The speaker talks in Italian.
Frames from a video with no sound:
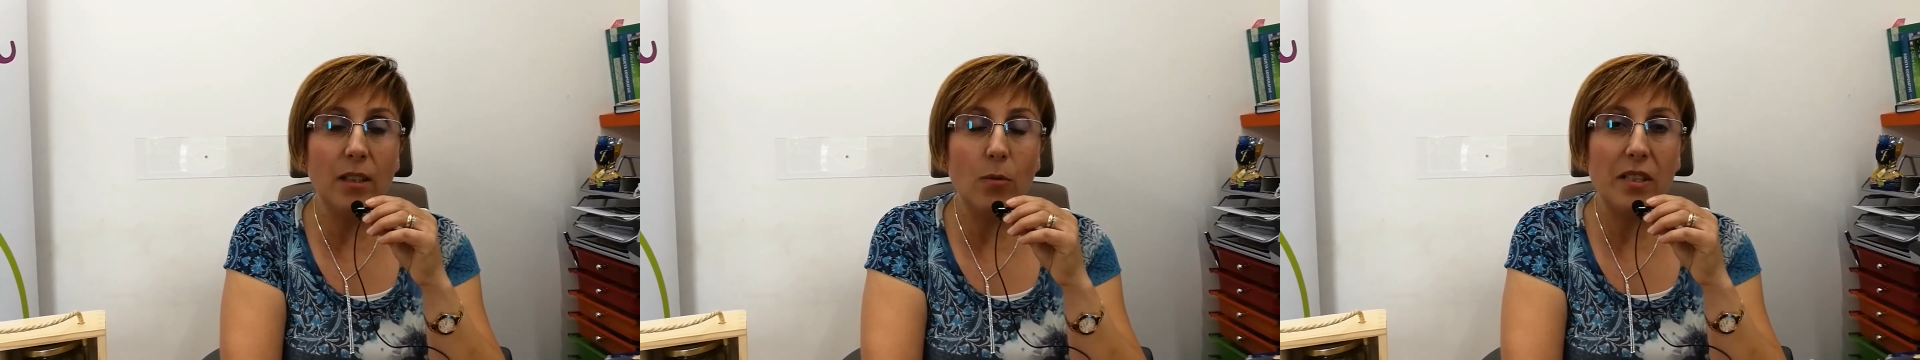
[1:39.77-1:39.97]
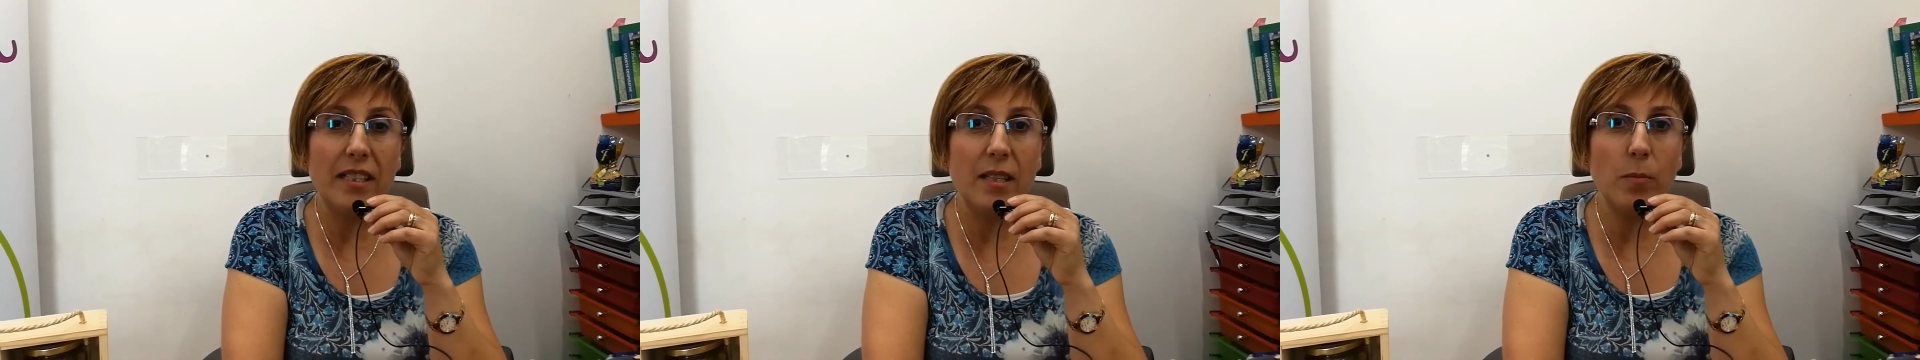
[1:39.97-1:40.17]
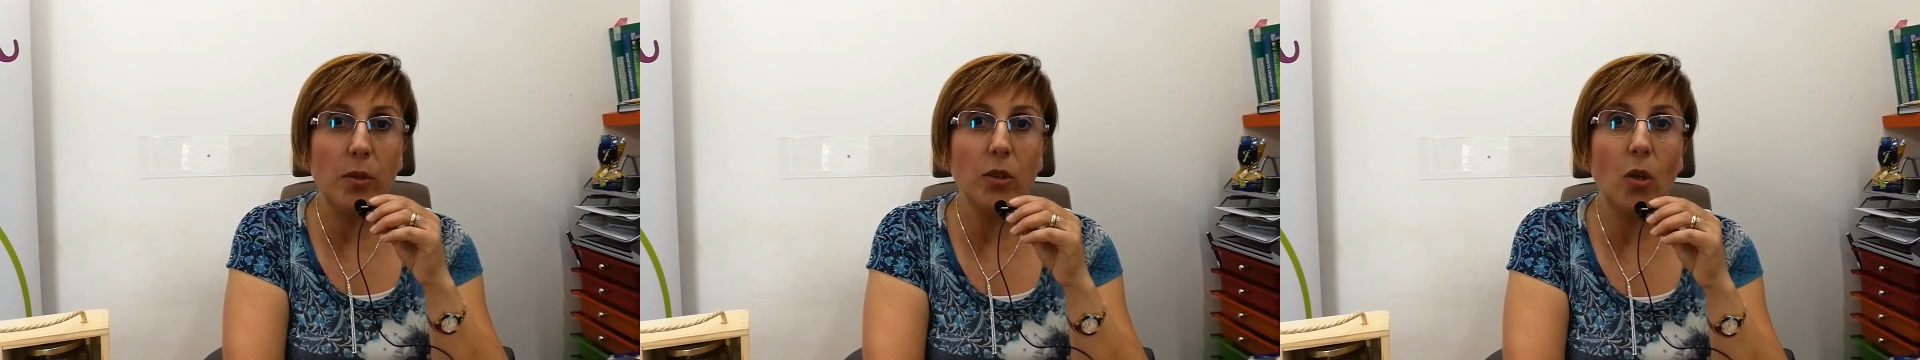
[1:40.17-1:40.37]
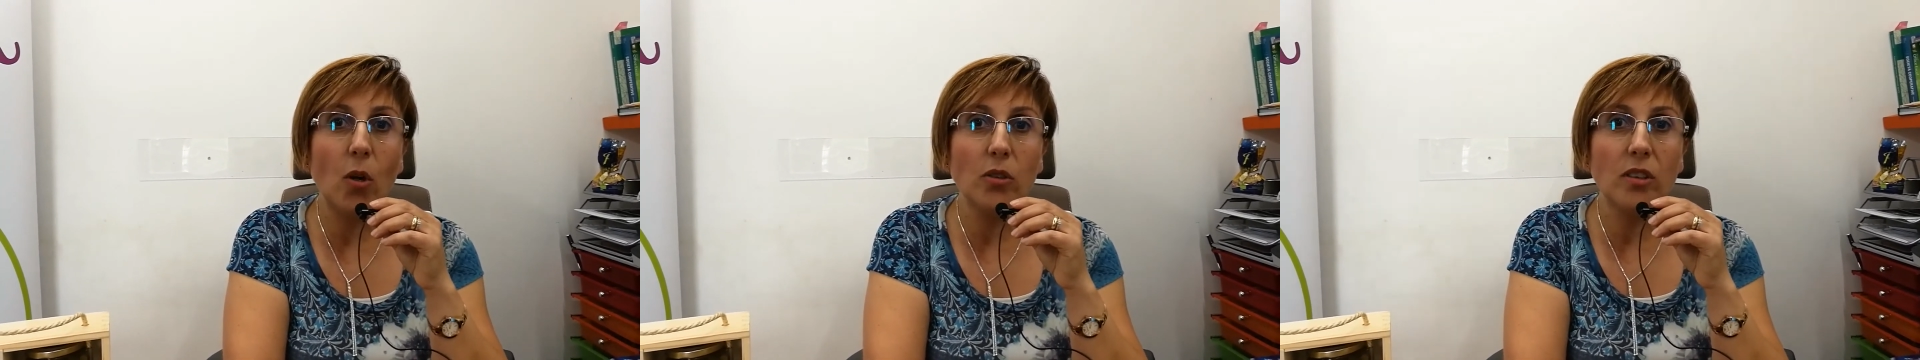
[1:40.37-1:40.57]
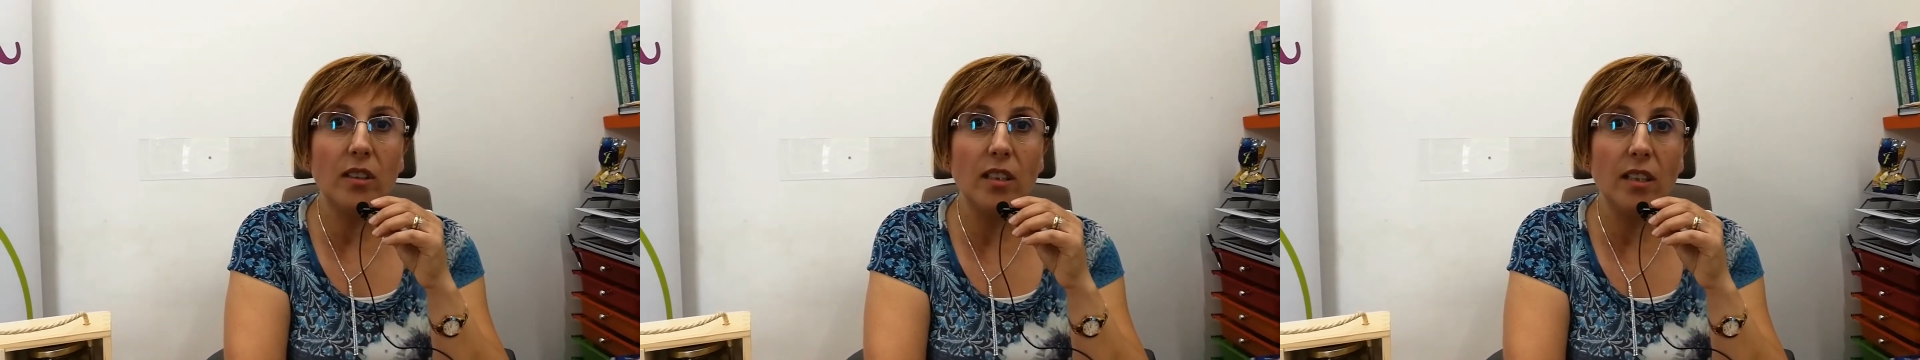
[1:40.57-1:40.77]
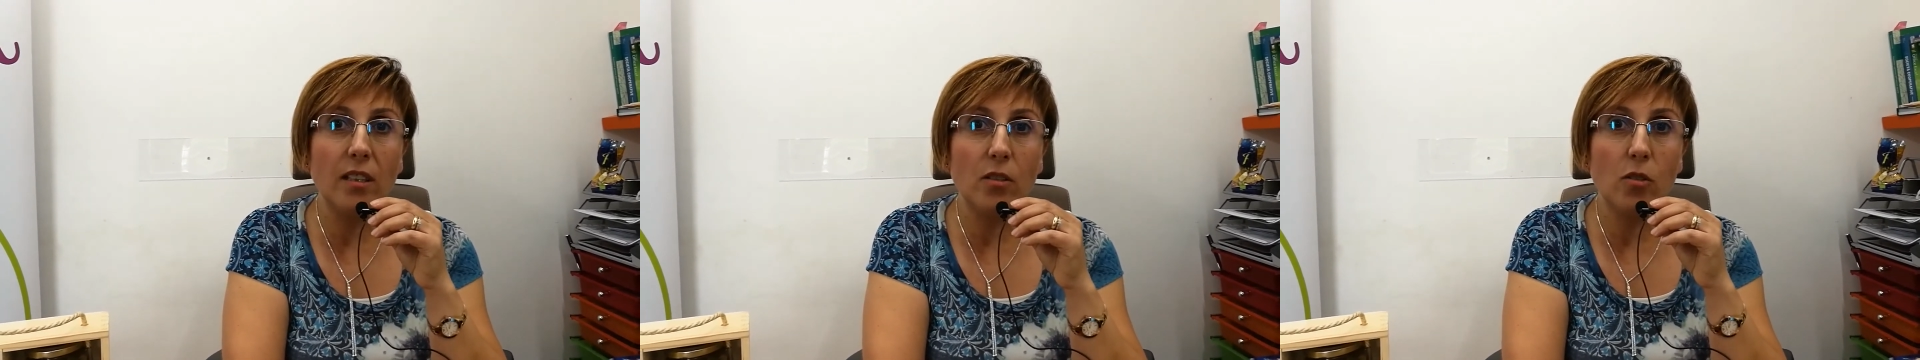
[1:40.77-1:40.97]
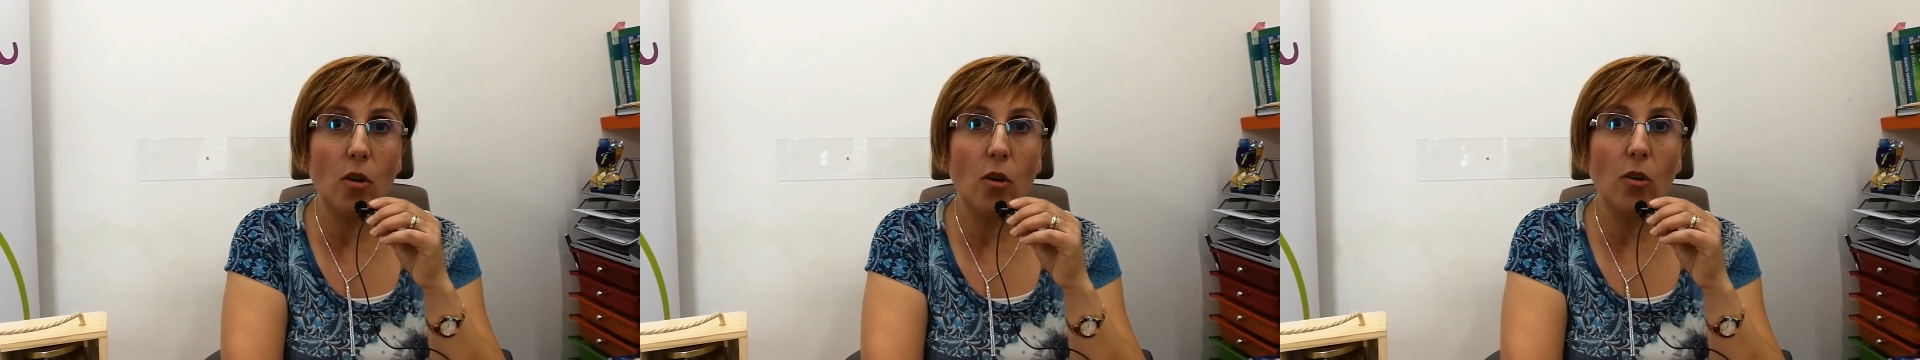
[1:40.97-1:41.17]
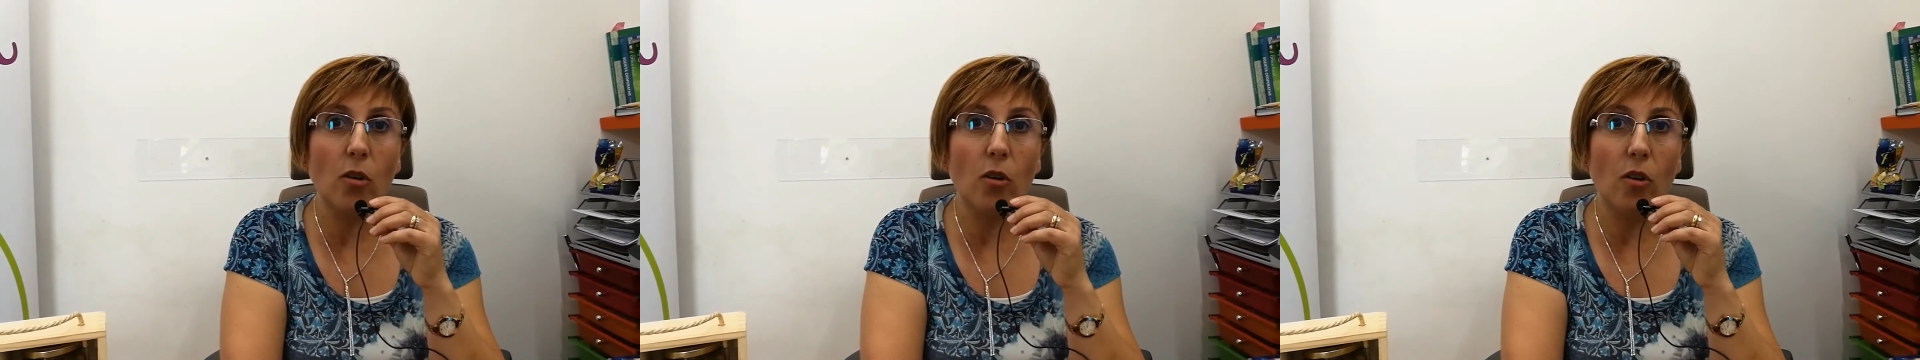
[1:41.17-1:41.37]
di questi prodotti
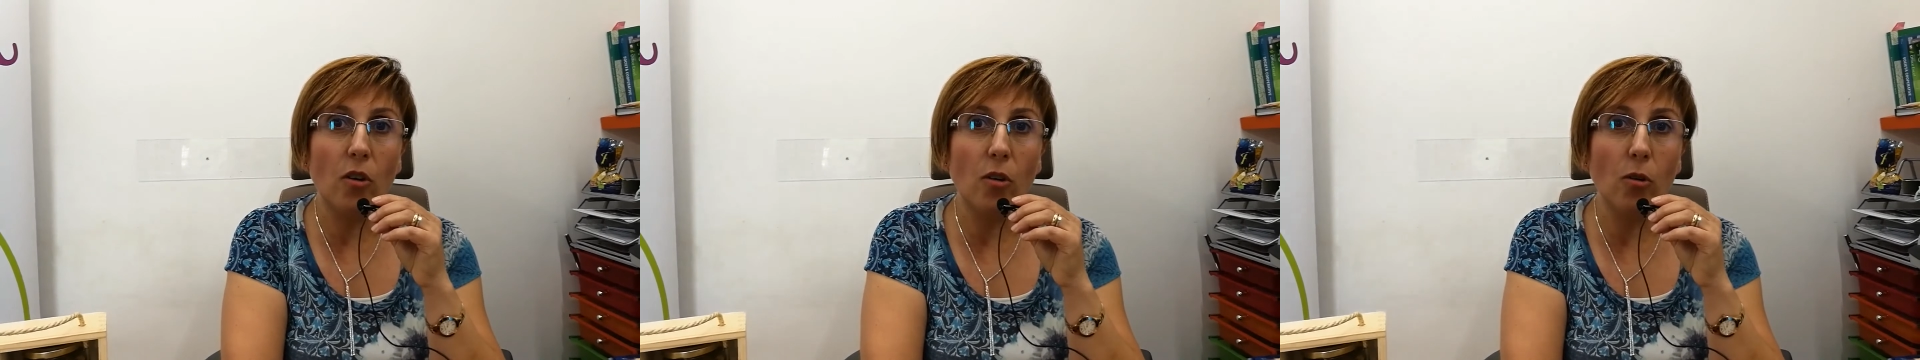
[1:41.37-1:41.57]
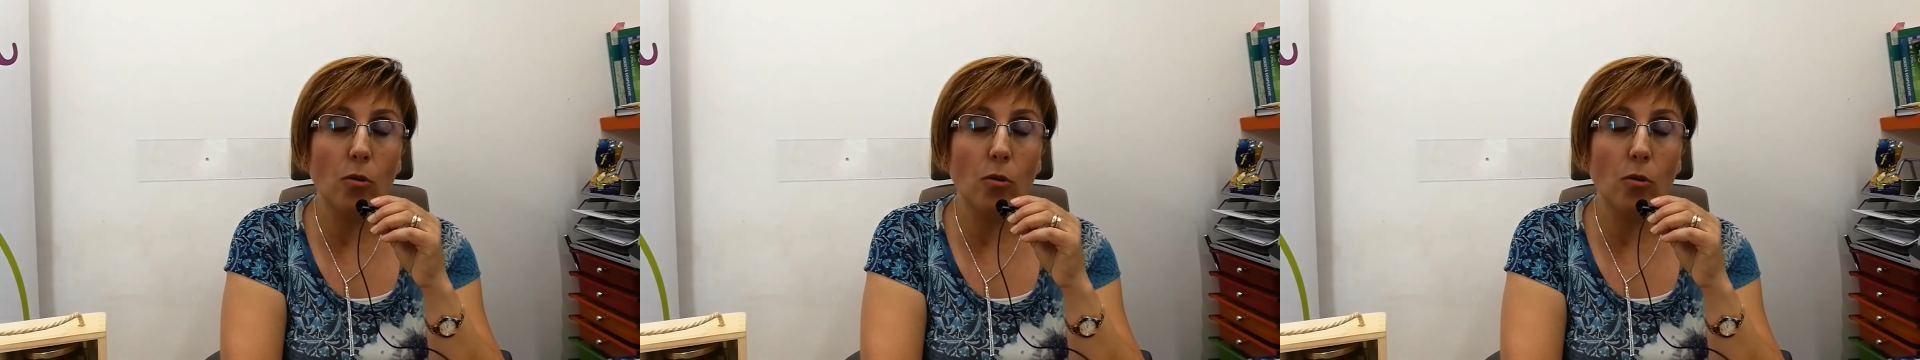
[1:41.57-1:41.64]
sono